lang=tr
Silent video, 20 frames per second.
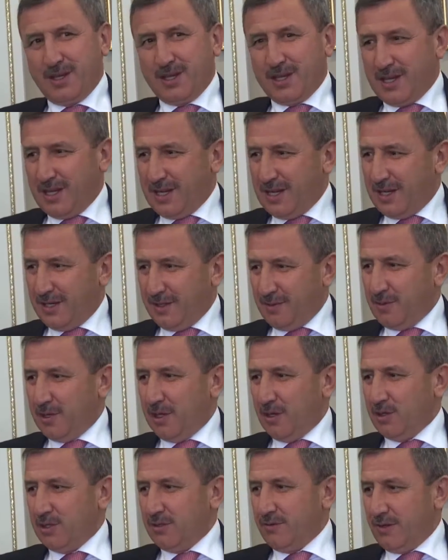Kararı bir
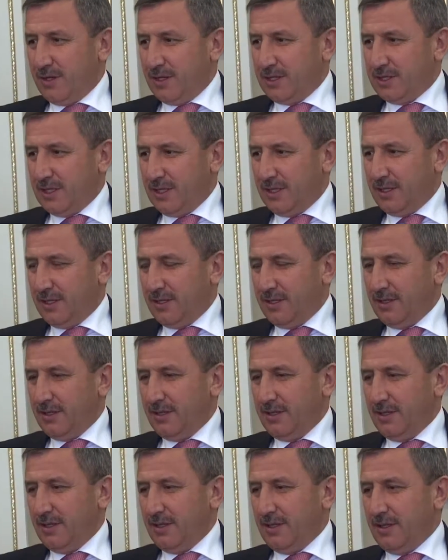an önce verirsek
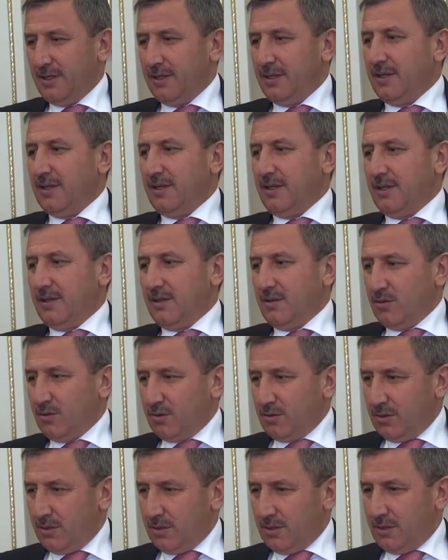
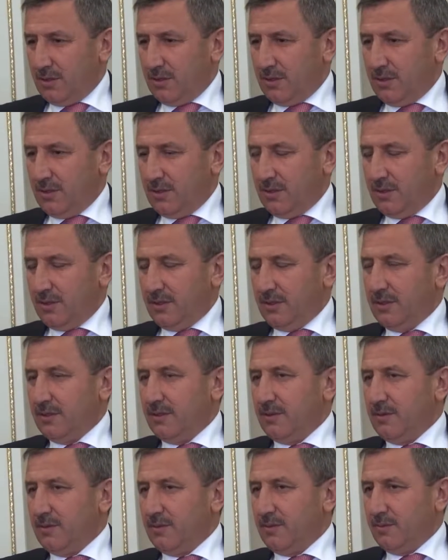e,
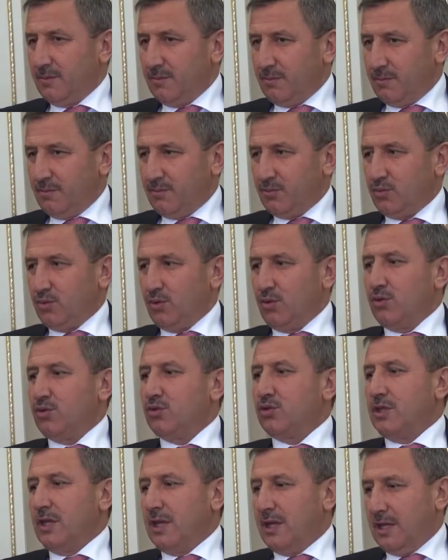
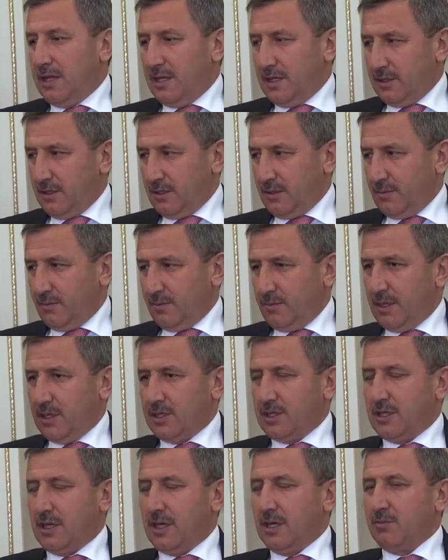sonuç daha
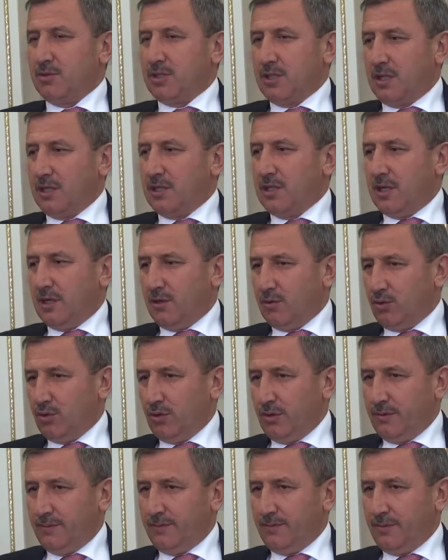başarılı bir şekilde
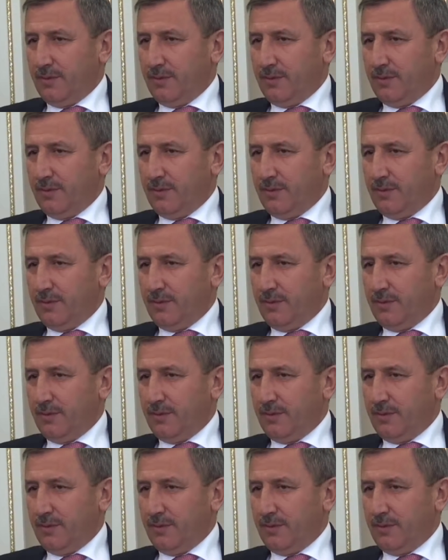alınıyor.